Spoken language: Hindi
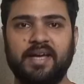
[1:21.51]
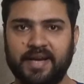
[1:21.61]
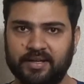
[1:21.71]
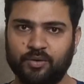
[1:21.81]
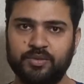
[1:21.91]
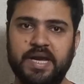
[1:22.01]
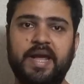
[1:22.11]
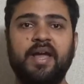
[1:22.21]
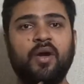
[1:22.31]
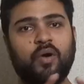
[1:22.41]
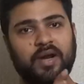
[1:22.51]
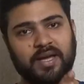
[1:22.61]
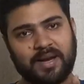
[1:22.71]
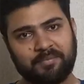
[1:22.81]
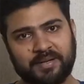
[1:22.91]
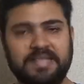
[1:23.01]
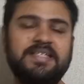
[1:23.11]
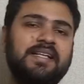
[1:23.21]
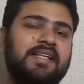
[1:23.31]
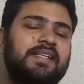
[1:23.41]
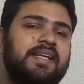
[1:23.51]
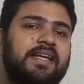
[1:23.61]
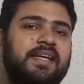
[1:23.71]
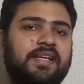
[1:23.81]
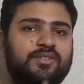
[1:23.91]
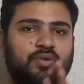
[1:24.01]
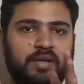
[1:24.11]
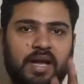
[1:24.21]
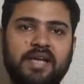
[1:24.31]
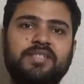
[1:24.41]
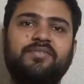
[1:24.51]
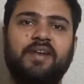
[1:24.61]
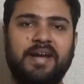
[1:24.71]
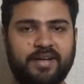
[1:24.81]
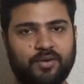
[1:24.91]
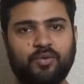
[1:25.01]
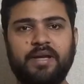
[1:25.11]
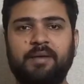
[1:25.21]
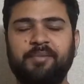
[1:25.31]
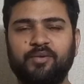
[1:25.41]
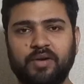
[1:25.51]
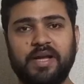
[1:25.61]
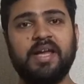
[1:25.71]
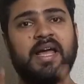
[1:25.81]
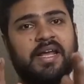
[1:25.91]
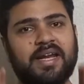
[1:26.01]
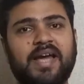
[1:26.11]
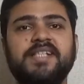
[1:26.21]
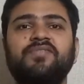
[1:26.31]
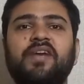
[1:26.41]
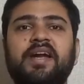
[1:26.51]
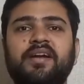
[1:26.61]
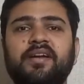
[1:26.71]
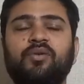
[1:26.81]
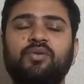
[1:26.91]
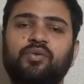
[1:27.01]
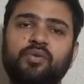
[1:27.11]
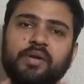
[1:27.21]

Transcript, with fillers: करेक्ट हो जाए और अगर आप रिसेंटली देखेंगे जो लास्ट फ्राइडे को यहाँ पर हुआ है लास्ट फ्राइडे को तो